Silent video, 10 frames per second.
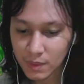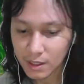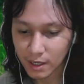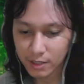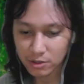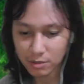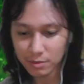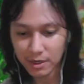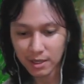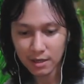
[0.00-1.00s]
Kayak gitu,
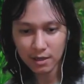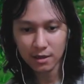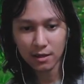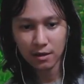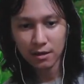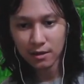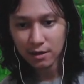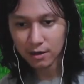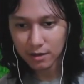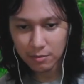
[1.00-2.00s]
teman-teman ya.
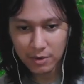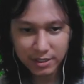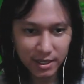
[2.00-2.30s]
Dan berarti